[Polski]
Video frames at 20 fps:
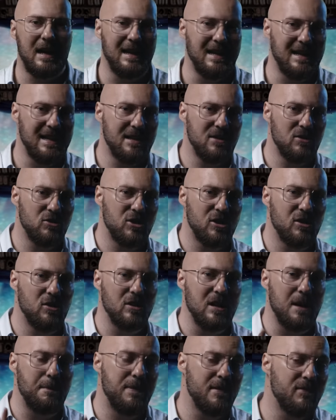Ale jedno,
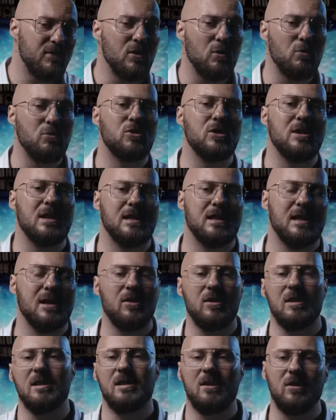czego na pewno uczy nas
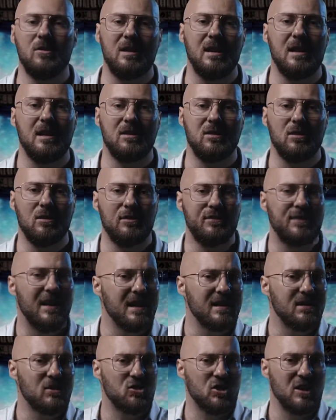jego historia, to
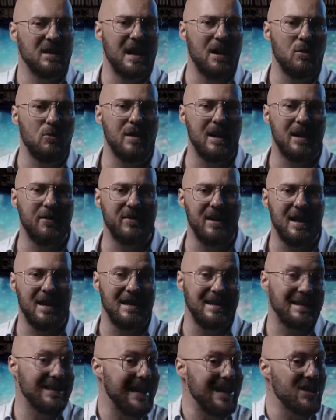fakt, że nauka w
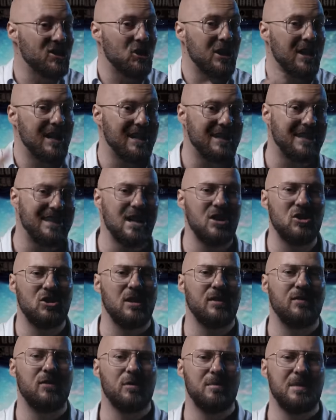jej
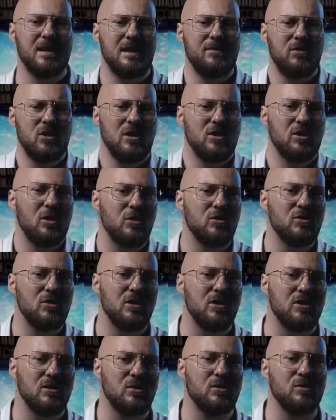najszlachetniejszej formie zawsze
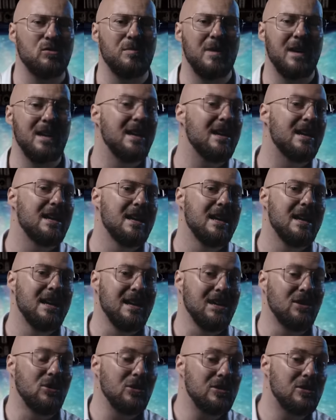dąży do zrozumienia
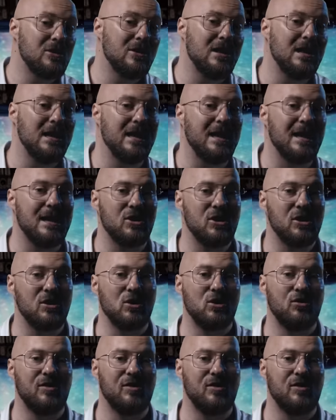i doskonalenia naszego